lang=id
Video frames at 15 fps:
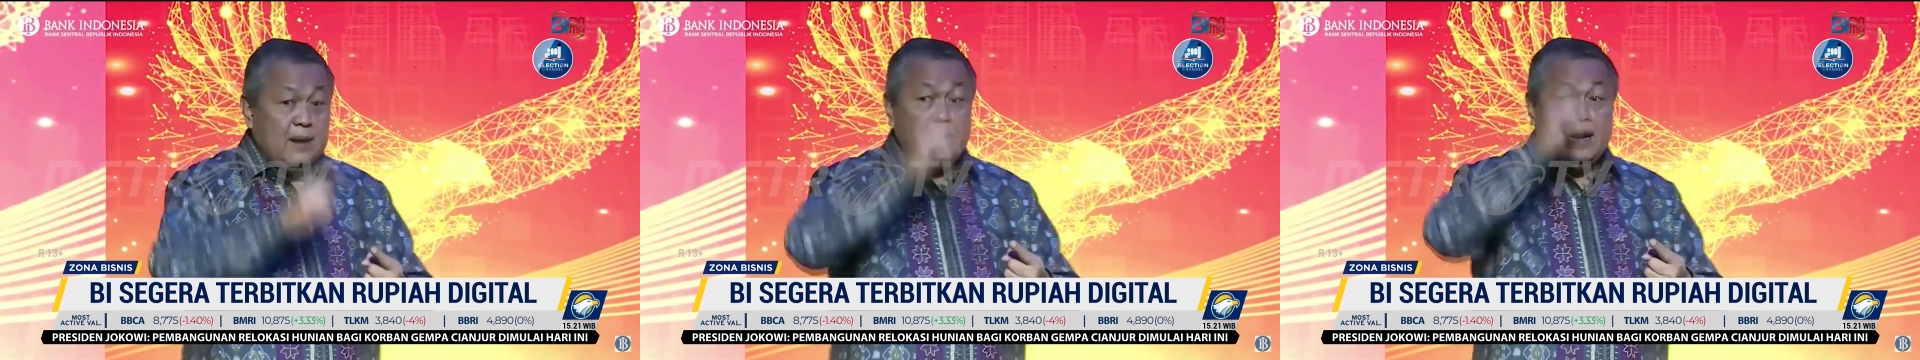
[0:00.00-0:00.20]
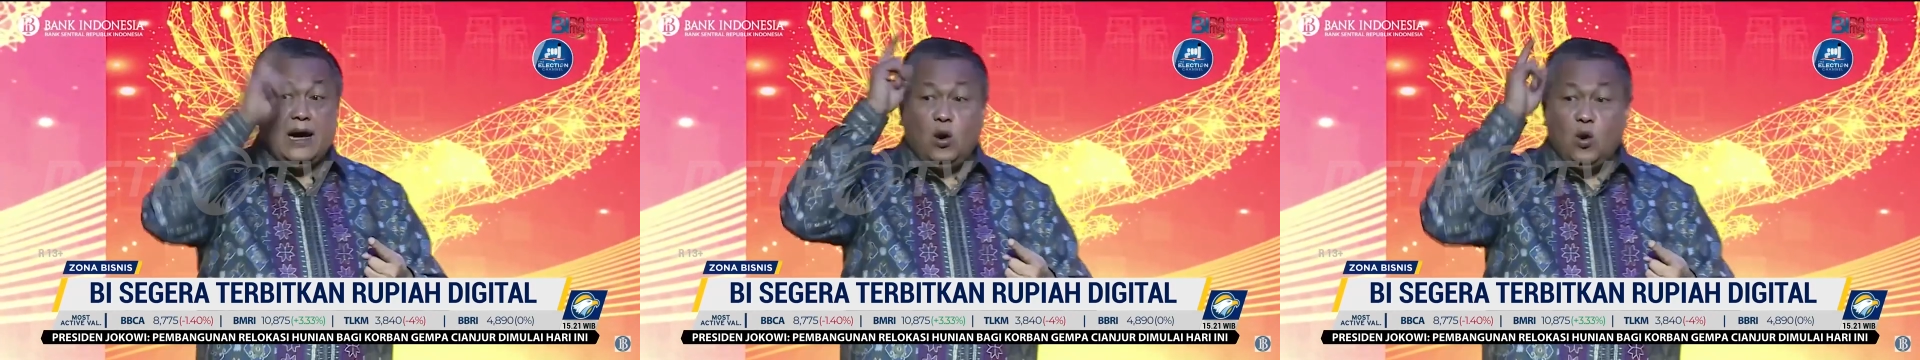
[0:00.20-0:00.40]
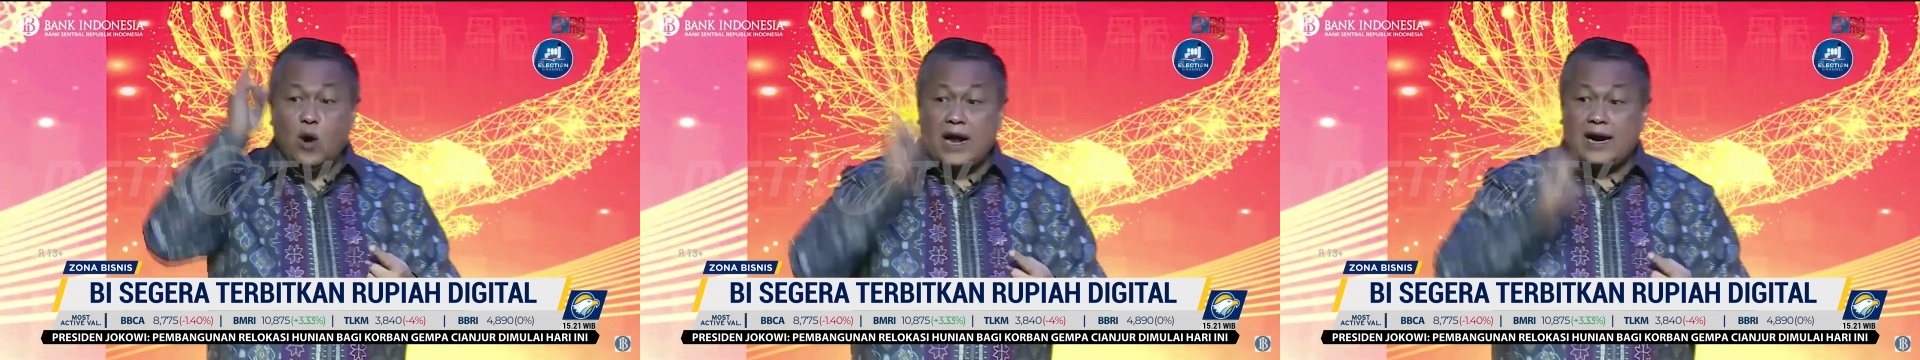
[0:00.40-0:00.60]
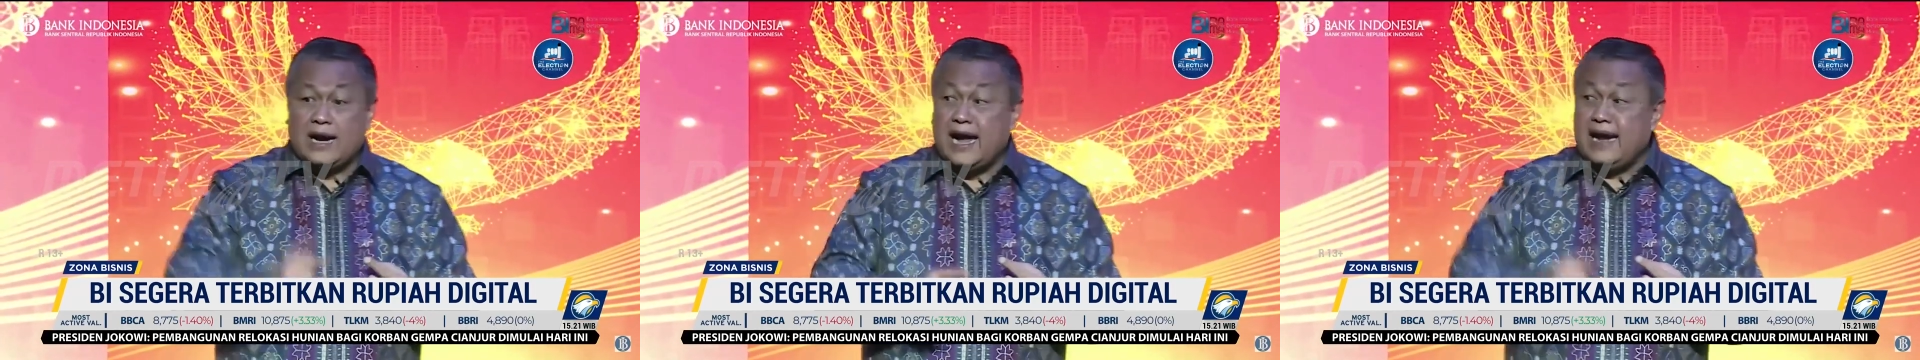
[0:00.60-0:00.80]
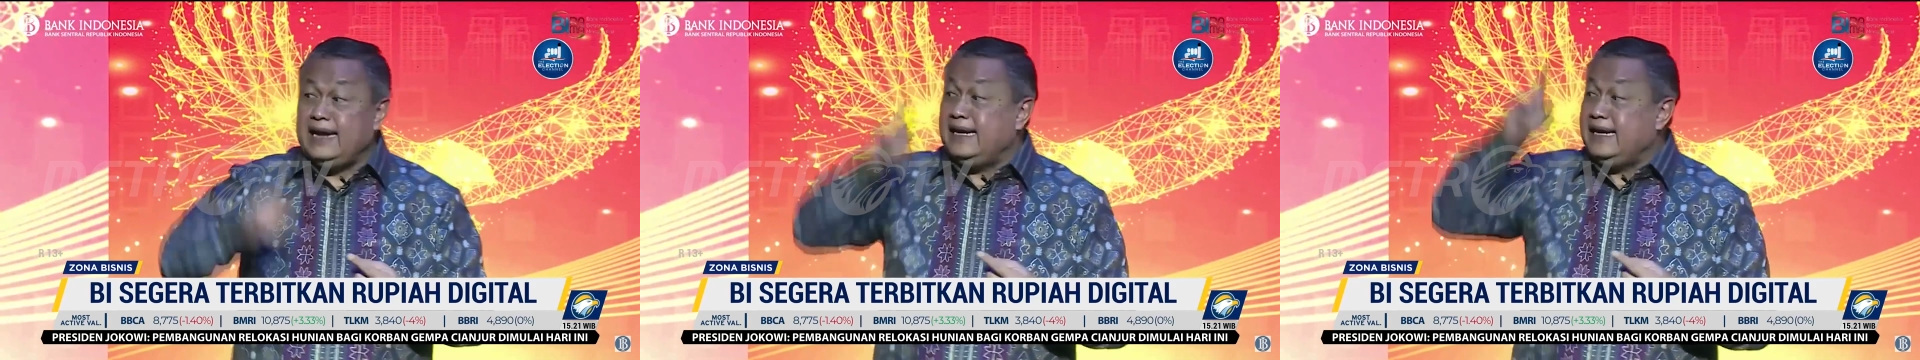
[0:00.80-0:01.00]

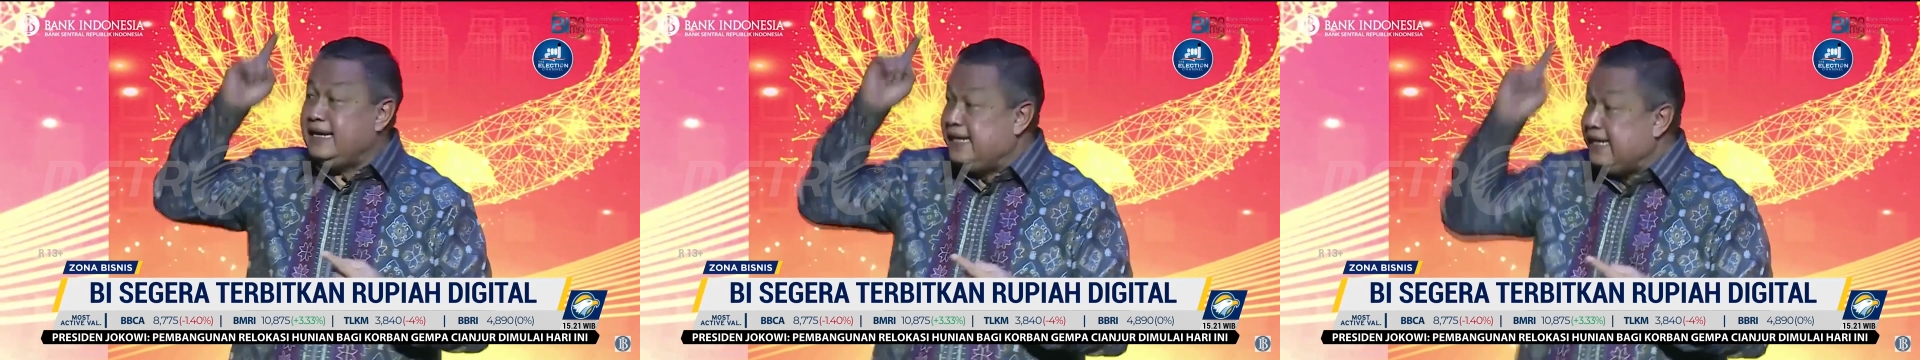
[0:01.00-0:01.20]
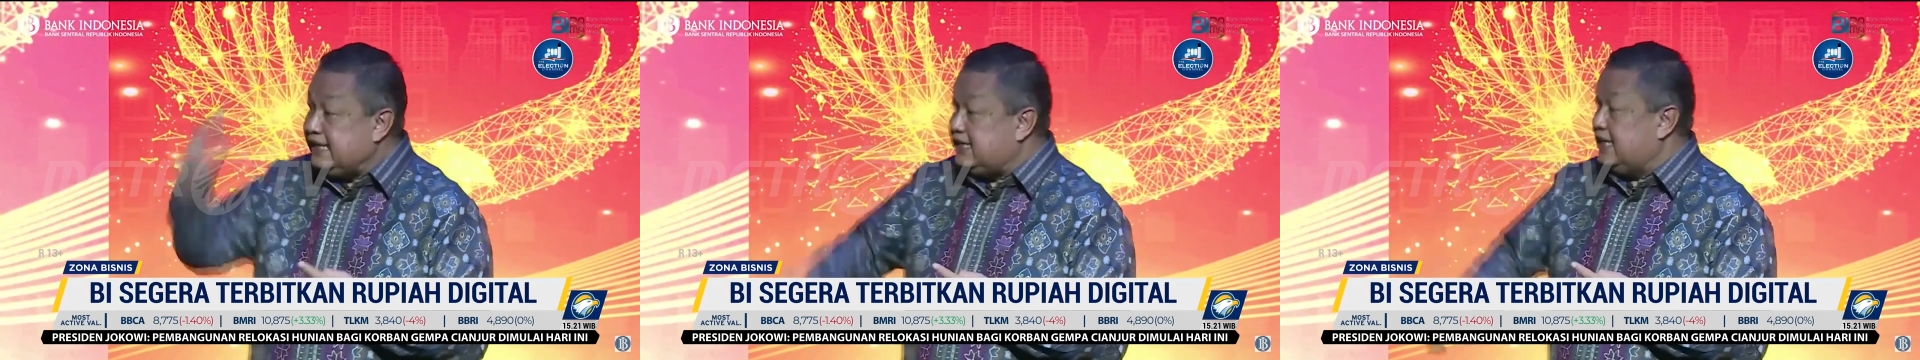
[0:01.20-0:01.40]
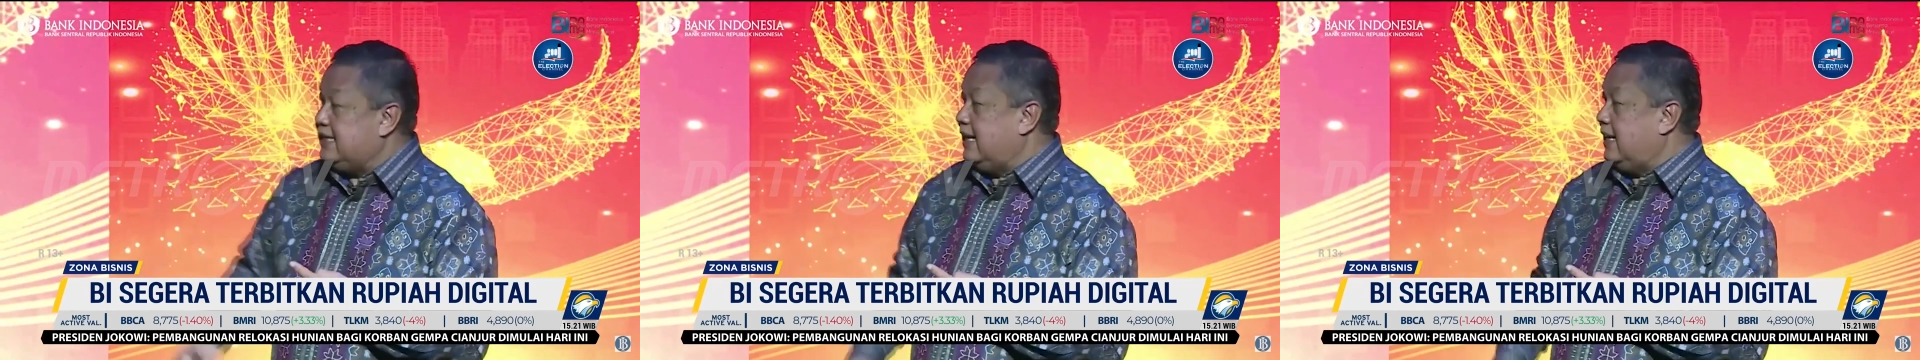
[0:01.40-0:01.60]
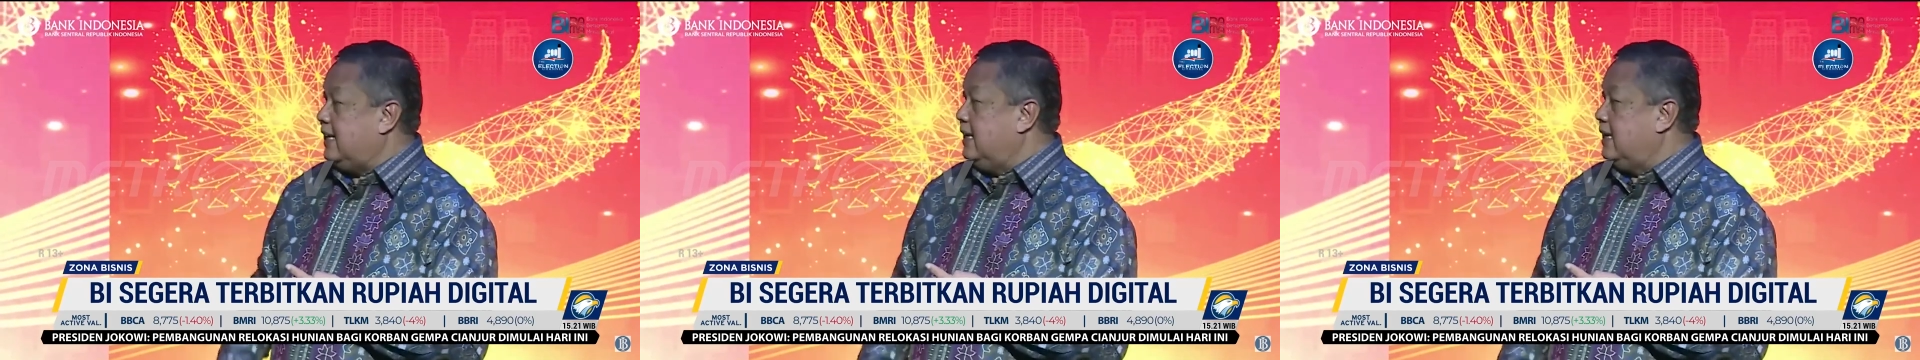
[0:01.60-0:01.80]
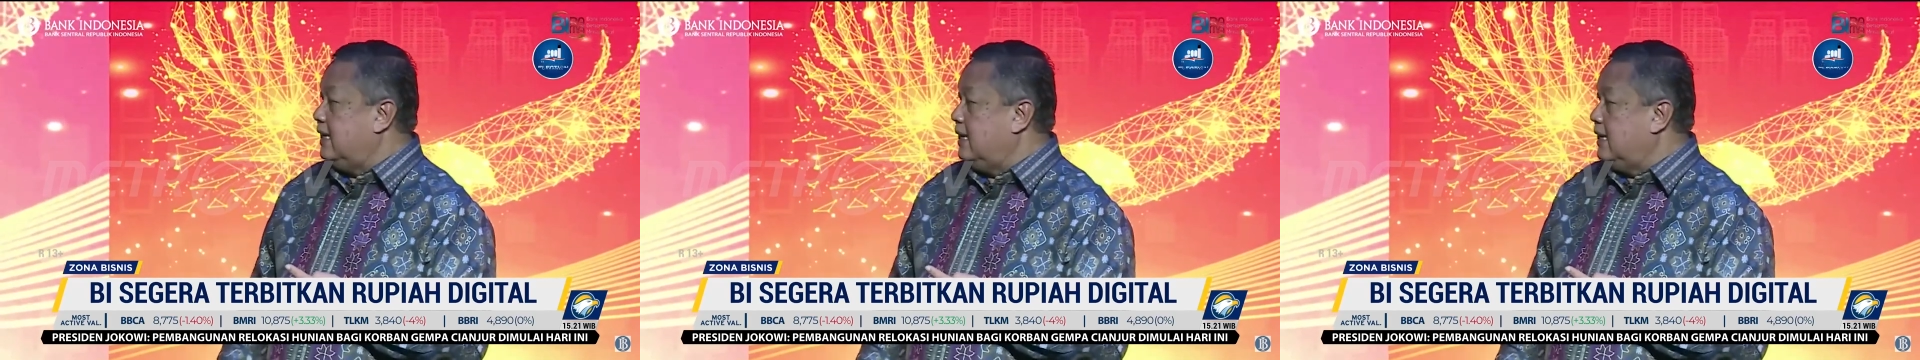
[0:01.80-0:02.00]
mengeluarkan digital